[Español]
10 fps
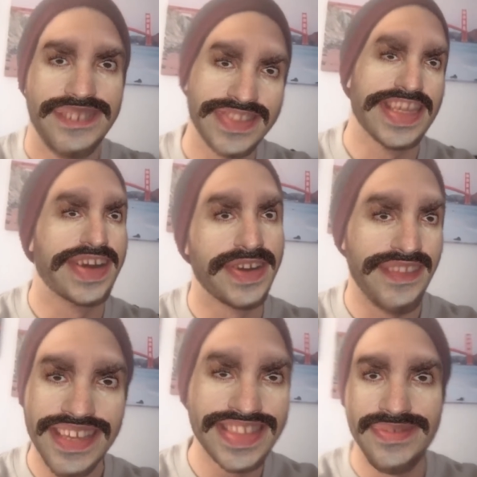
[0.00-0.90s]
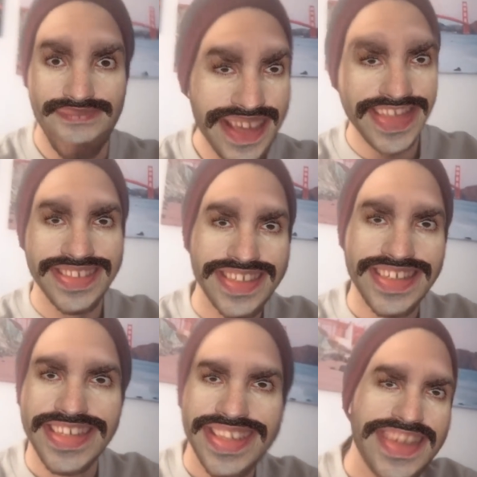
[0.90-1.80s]
¿Os acordáis de mí?
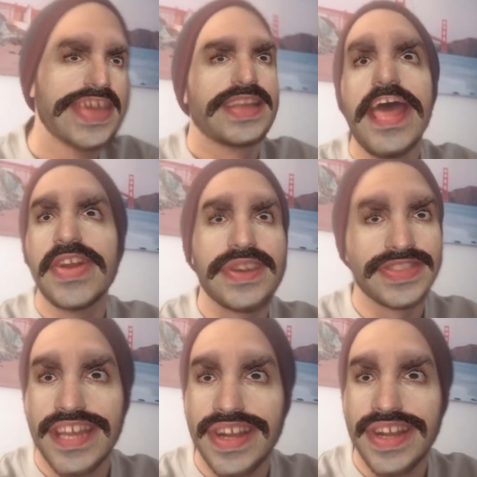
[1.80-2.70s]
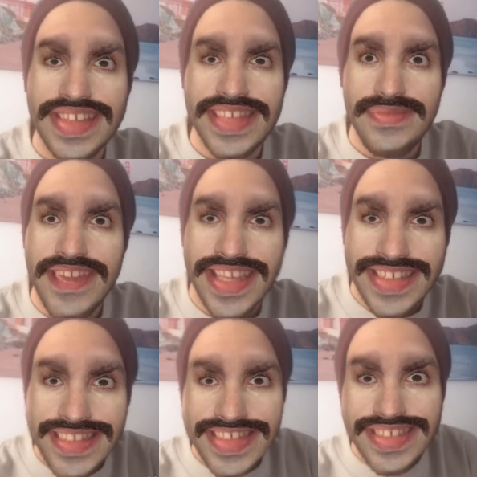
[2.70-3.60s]
Claro que os acordáis de mí.